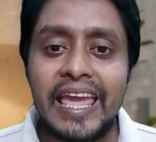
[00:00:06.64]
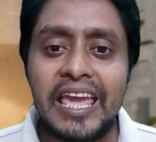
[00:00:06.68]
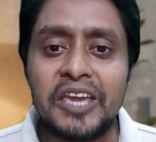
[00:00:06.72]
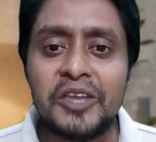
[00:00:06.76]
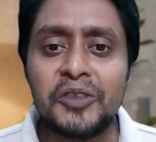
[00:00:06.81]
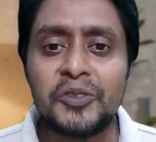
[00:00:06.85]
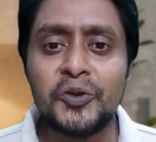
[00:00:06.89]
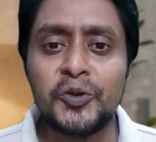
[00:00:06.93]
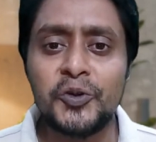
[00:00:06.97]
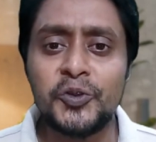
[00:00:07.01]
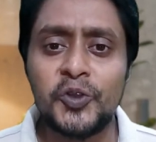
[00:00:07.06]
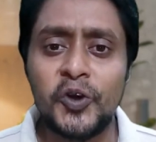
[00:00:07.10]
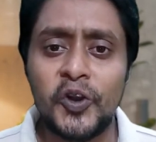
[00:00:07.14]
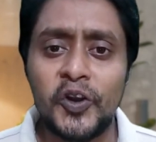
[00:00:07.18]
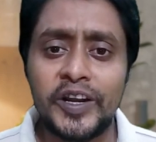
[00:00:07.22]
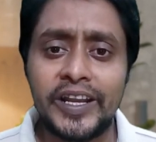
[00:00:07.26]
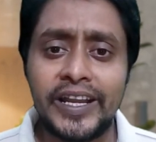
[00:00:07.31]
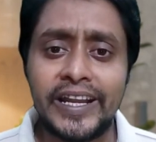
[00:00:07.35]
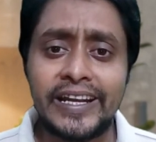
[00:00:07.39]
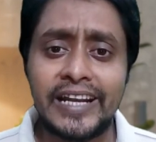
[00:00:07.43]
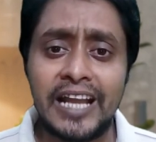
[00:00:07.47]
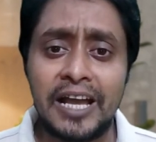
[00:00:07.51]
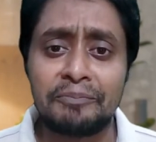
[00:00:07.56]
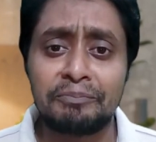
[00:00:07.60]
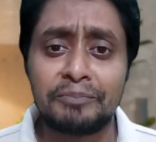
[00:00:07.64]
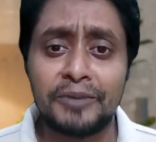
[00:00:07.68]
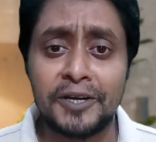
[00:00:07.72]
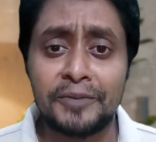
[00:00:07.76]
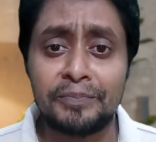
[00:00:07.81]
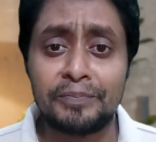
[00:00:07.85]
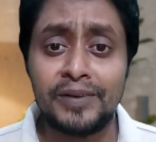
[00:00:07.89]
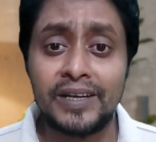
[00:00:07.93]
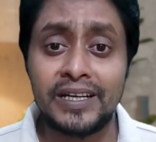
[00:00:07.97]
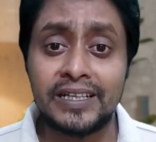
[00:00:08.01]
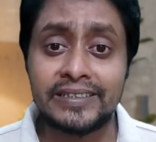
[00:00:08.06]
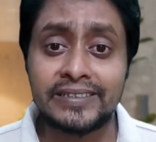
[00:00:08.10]
এই দুই ধরনের
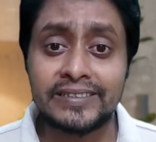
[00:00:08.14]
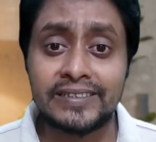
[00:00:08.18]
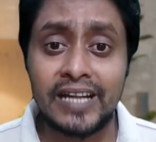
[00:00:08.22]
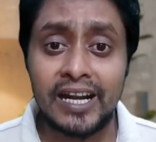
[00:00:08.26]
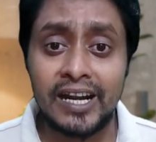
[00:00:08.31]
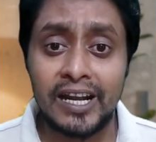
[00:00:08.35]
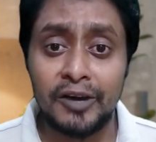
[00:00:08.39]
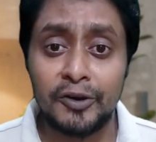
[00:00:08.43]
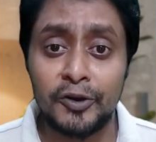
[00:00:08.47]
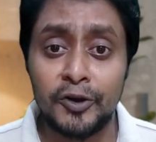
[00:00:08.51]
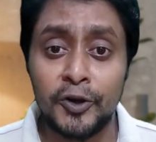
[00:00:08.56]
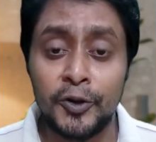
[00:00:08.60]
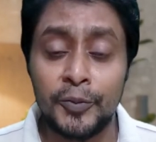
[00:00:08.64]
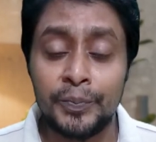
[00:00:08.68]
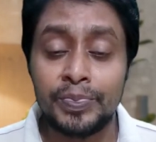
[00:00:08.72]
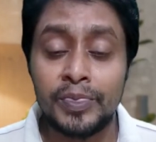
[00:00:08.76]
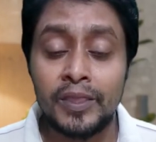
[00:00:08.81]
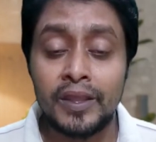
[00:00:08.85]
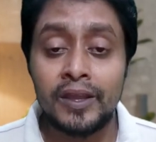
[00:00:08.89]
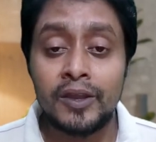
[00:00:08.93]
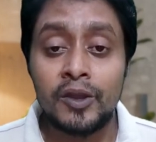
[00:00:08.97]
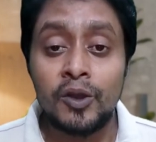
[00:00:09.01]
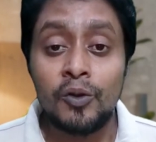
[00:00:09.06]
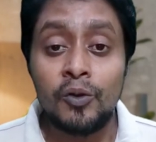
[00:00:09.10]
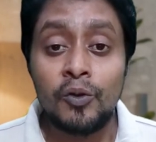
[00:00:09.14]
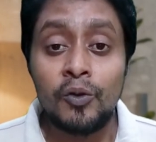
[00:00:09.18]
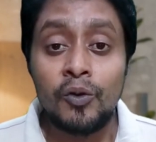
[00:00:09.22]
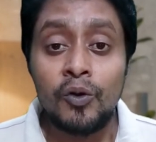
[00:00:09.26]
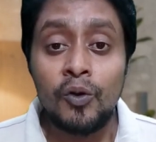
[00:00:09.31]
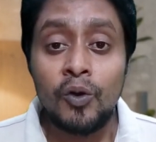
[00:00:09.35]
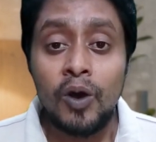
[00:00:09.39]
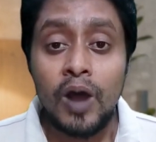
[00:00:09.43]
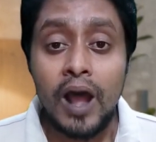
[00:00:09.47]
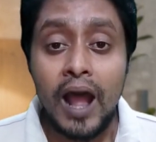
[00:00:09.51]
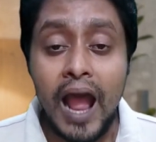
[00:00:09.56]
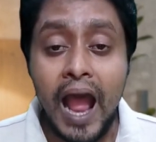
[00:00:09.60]
নাম্বার প্লেট ছাড়াও
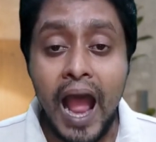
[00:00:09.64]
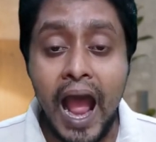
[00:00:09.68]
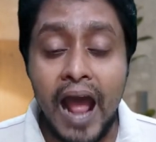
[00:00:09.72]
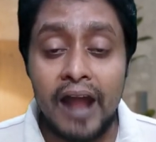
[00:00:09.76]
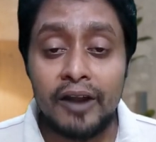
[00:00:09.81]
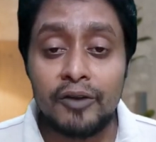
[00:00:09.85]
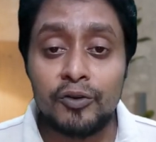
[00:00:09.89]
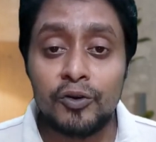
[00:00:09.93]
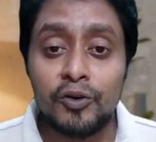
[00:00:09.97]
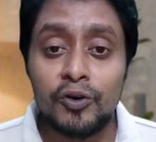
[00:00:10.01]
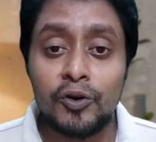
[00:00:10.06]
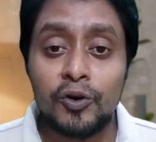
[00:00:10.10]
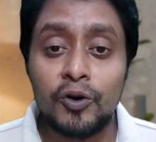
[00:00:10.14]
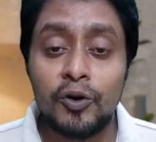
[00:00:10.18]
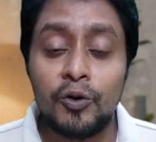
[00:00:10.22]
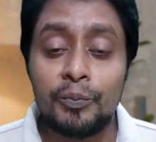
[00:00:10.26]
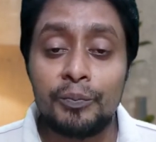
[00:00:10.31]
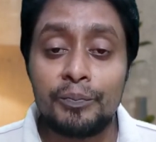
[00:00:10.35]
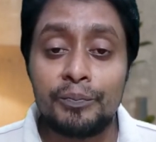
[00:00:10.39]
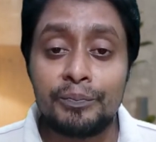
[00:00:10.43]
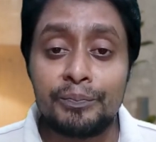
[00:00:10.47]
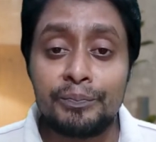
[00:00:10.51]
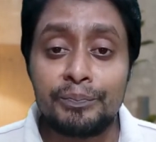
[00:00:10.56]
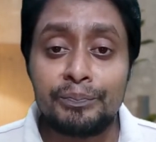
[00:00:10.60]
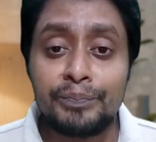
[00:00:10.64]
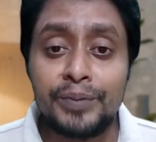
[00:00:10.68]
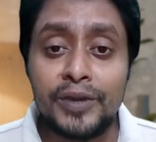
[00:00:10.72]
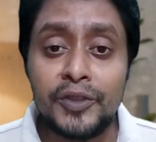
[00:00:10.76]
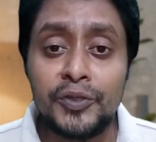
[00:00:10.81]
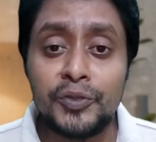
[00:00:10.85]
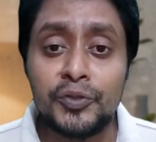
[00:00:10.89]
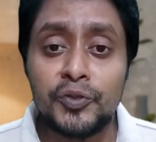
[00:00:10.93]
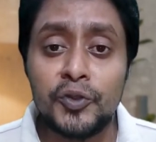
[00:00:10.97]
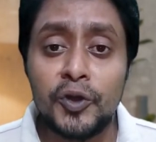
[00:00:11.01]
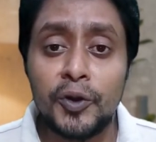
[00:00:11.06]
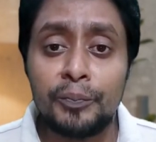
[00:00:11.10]
আরো
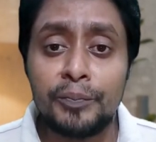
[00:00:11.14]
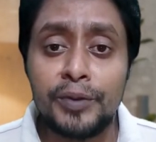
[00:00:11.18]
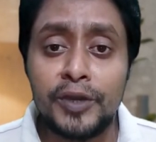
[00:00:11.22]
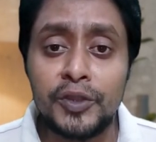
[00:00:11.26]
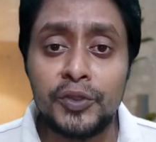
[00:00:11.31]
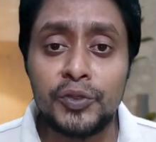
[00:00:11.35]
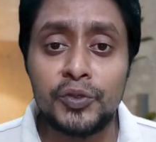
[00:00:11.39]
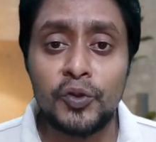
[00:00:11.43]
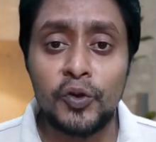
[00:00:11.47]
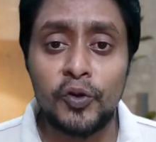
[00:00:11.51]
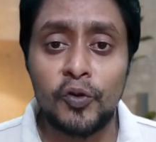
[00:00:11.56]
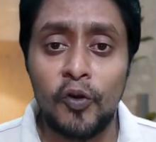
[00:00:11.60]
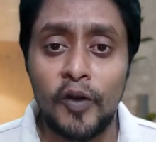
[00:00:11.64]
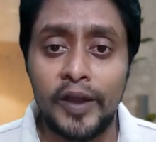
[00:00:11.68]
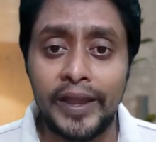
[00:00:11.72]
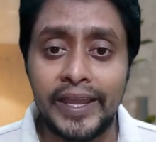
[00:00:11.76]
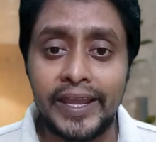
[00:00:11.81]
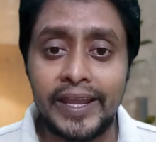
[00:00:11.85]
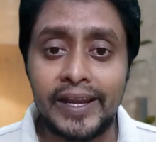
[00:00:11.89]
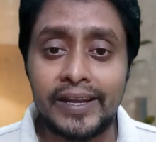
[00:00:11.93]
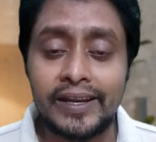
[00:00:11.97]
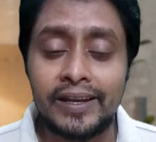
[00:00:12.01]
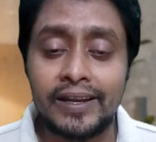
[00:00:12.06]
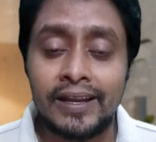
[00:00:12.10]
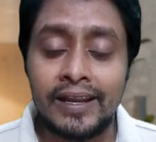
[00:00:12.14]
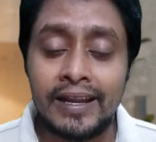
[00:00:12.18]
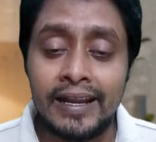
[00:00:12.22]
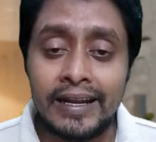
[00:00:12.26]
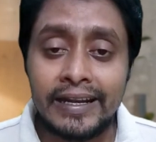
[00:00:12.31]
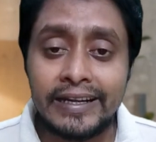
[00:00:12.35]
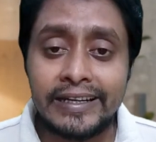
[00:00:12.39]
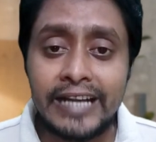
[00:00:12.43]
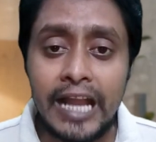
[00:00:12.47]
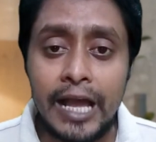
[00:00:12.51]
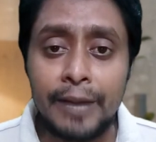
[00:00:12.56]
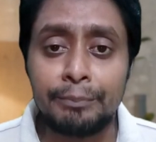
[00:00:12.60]
ভিন্ন ভিন্ন রঙের
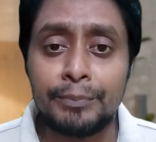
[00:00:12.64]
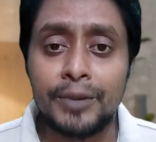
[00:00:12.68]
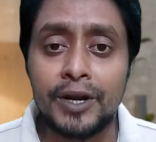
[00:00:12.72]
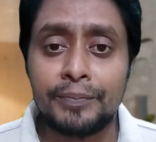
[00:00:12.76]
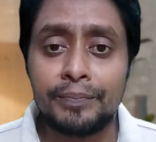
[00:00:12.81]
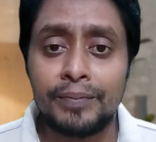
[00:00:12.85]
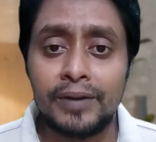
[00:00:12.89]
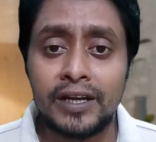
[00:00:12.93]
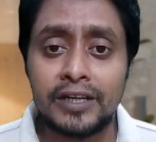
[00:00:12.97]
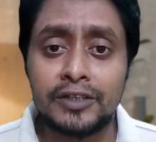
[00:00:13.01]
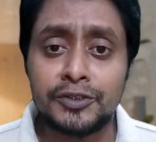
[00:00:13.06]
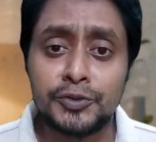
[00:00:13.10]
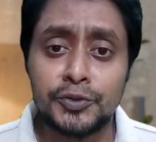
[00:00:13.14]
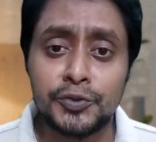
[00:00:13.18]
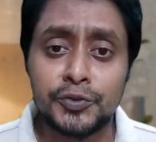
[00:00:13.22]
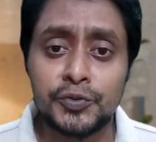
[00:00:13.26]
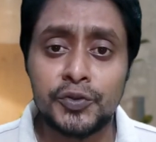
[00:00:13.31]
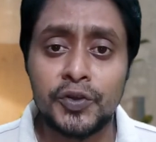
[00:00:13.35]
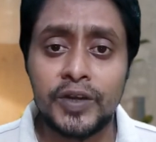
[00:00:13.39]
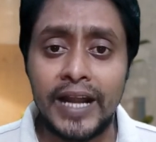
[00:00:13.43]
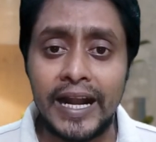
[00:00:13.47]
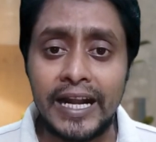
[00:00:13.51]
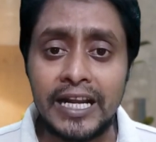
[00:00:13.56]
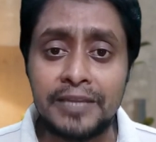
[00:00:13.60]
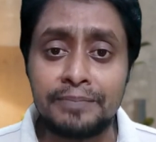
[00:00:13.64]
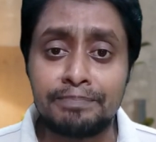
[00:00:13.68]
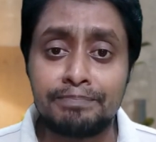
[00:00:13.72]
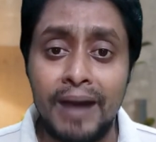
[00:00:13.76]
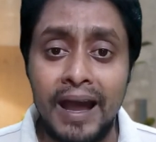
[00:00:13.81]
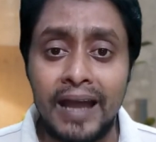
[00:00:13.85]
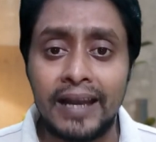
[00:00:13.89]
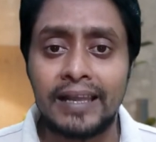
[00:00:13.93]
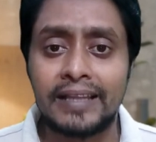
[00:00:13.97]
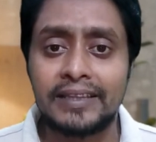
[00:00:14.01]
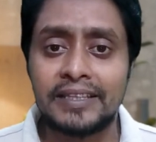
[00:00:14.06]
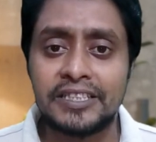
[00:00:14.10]
নাম্বার প্লেটযুক্ত গাড়ি
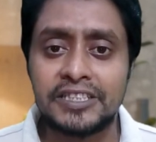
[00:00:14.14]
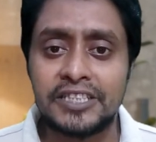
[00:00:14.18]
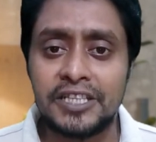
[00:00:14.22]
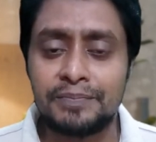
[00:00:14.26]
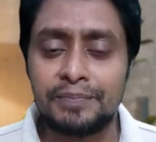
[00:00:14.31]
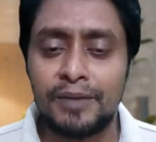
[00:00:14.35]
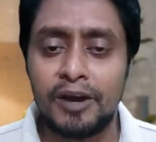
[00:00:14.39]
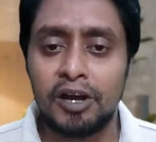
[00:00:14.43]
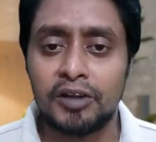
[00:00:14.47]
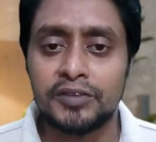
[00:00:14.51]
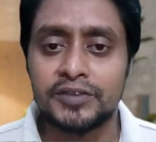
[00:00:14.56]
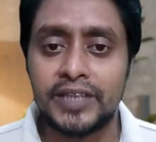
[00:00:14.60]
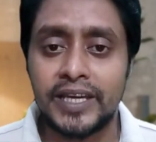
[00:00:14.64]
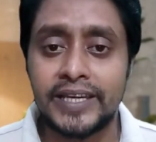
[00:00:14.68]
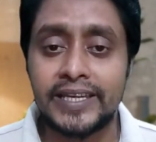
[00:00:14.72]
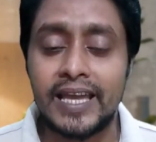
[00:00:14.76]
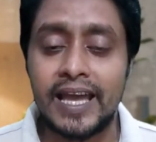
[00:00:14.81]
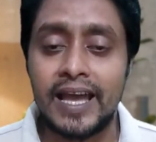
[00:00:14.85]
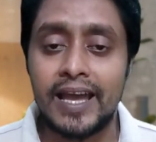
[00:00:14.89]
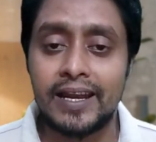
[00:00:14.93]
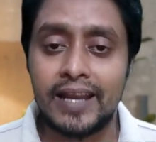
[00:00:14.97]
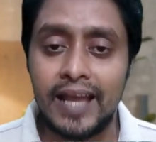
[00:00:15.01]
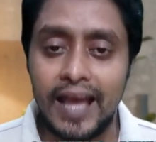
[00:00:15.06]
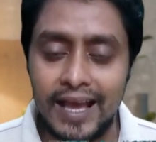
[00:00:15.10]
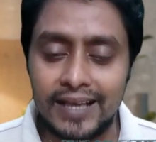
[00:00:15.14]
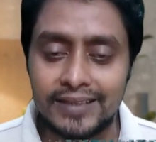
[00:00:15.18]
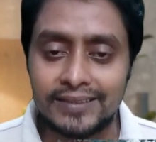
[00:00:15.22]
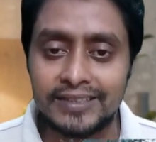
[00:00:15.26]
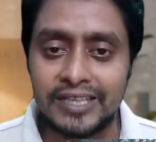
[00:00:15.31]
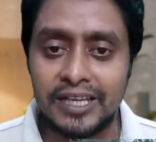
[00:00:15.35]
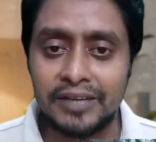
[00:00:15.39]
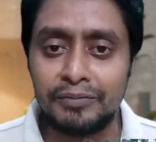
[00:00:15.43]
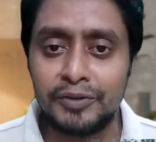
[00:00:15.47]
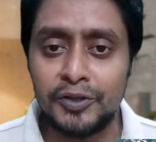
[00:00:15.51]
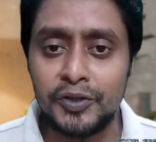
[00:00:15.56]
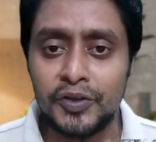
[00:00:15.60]
বাংলাদেশে পাওয়া যায় আর
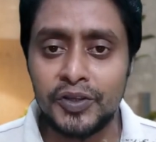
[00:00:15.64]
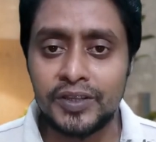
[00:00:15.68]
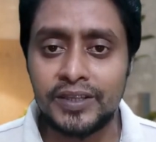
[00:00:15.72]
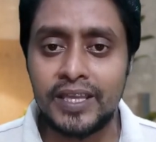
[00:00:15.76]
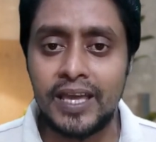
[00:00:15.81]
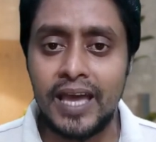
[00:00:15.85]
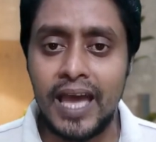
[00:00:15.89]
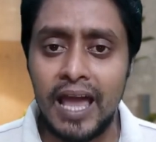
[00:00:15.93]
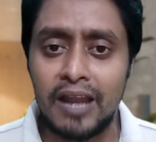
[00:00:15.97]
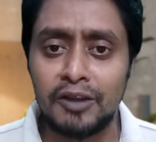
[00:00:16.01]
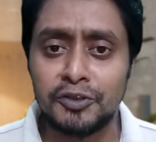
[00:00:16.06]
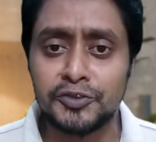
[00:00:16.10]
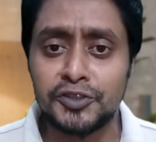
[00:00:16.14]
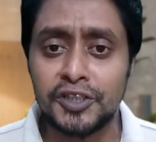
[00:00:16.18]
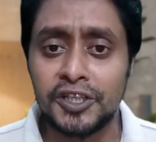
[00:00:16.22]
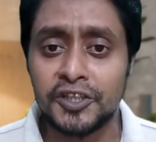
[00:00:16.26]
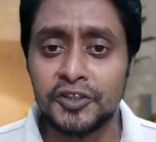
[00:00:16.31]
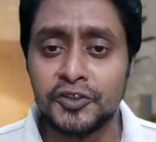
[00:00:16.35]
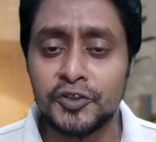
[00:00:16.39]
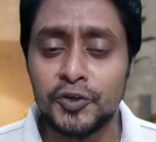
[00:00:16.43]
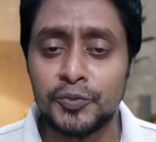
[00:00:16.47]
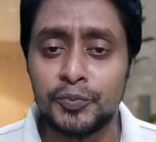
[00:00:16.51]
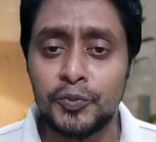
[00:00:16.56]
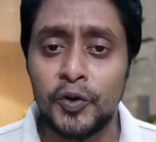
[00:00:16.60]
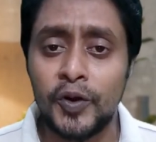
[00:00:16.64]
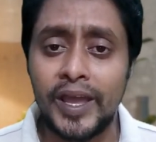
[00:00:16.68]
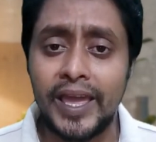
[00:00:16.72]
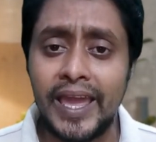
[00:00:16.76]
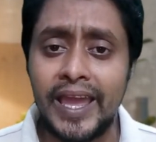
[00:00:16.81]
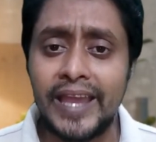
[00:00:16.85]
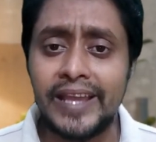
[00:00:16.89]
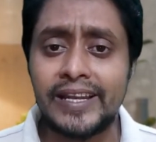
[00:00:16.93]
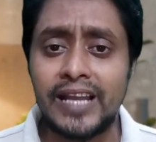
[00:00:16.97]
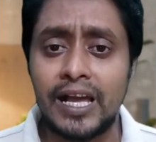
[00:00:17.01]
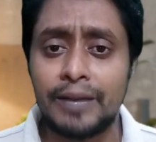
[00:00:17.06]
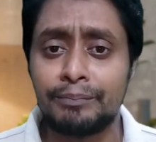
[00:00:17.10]
আজকের ভিডিওতে আলোচনা করব
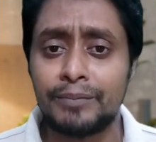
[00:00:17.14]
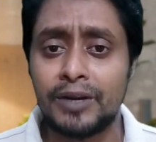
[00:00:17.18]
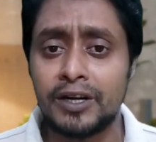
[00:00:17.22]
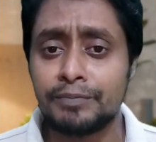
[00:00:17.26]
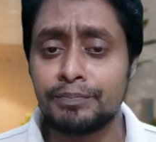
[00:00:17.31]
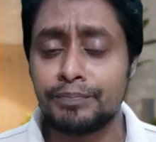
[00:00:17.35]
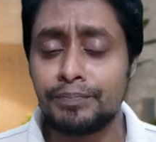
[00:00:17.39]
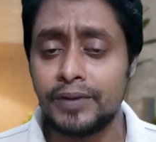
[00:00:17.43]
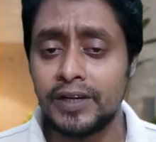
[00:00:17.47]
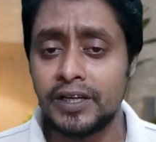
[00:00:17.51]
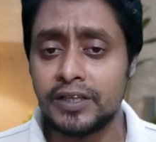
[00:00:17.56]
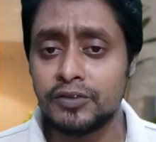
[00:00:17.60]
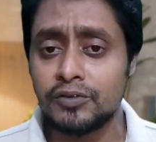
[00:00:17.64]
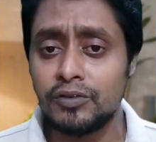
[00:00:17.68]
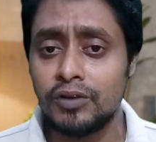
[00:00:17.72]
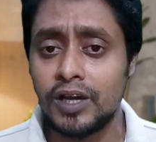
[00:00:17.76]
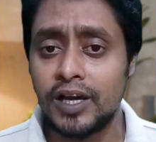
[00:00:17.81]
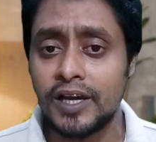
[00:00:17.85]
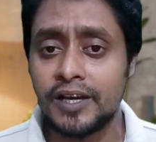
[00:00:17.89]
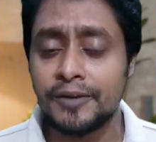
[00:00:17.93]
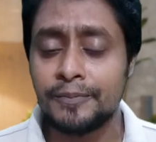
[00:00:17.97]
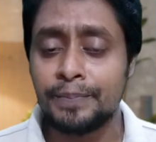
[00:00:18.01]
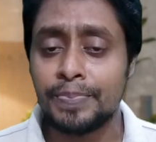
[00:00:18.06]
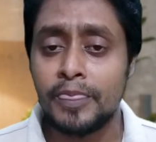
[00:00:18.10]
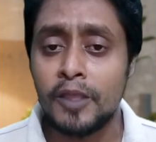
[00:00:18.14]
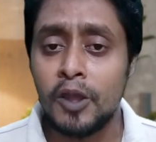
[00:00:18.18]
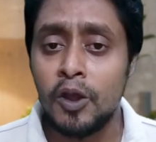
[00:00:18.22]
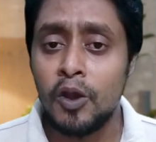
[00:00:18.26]
এই নাম্বার প্লেটগুলোর